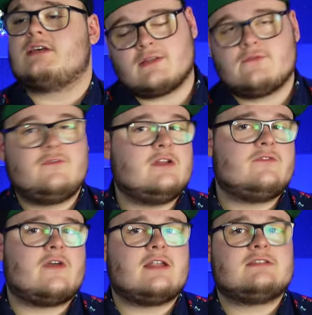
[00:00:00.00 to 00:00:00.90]
hatten viele
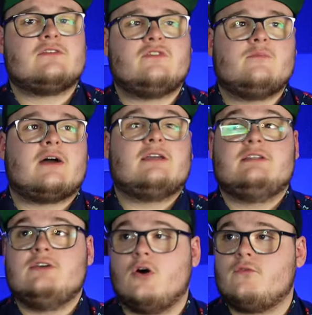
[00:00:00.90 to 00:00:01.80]
Fans der Filmreihe
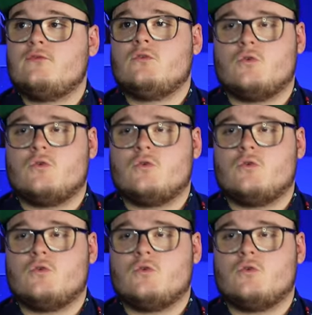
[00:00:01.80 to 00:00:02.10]
die Hoffnung,